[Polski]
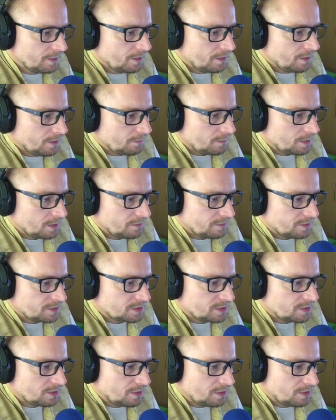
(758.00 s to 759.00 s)
Ponieważ
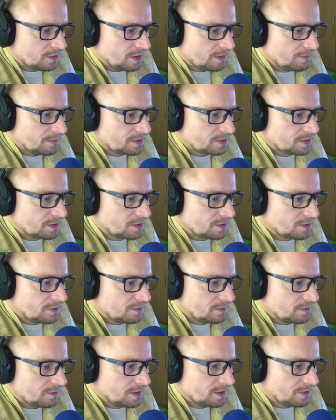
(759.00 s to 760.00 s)
ona ma
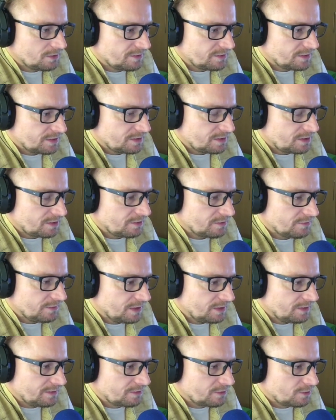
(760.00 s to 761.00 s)
tylko jedno
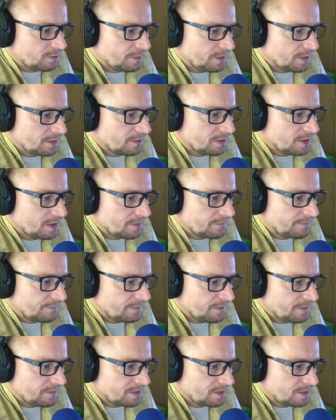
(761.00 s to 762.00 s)
zainteresowanie, jest skupiona
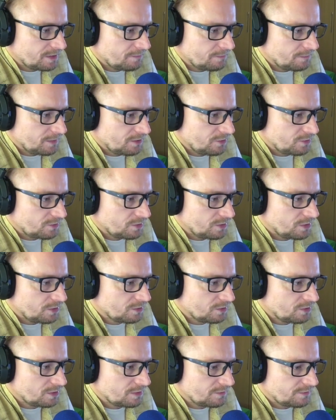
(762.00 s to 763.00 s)
w jednym miejscu i
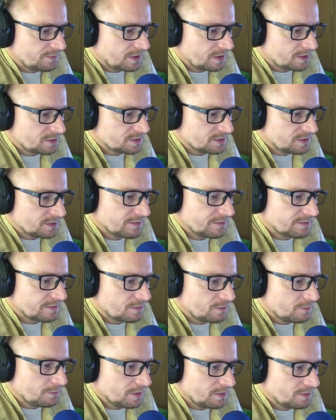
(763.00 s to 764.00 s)
Gurudev także jest
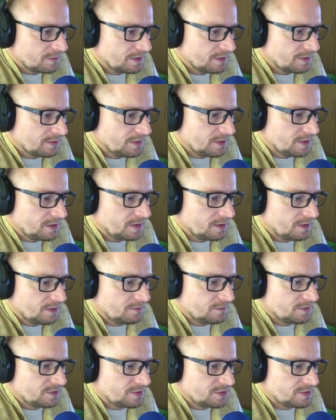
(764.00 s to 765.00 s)
skupiony jedynie na
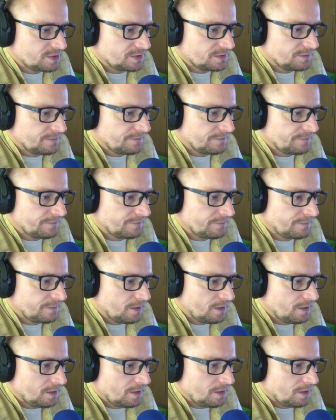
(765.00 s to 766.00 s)
jednej rzeczy.
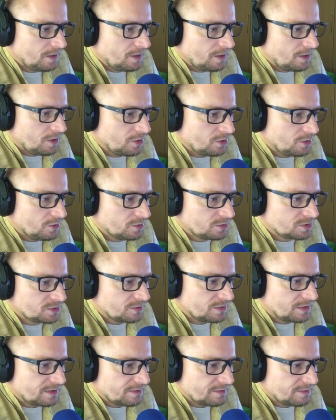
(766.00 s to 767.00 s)
Oni uczą
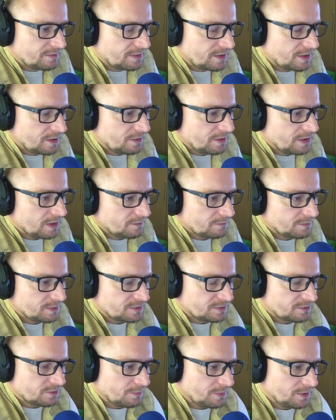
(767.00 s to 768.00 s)
nas tego, jak być
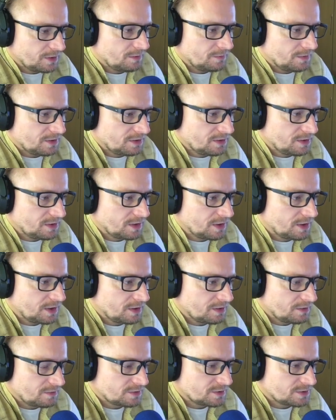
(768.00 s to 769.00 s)
skupionym jedynie na
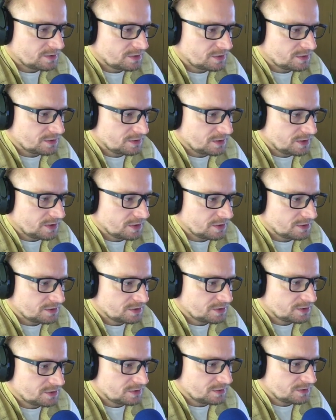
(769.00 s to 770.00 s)
jednej rzeczy, na jednej
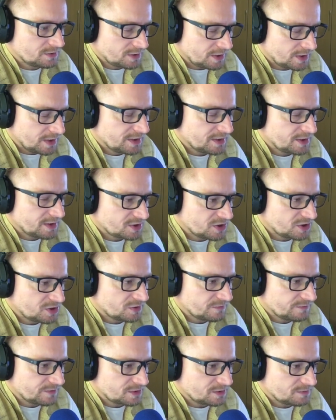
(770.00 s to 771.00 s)
rzeczy, na jednej
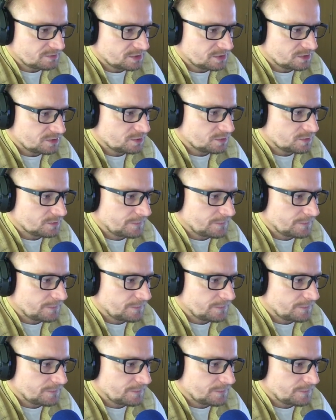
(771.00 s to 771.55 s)
rzeczy w naszym życiu.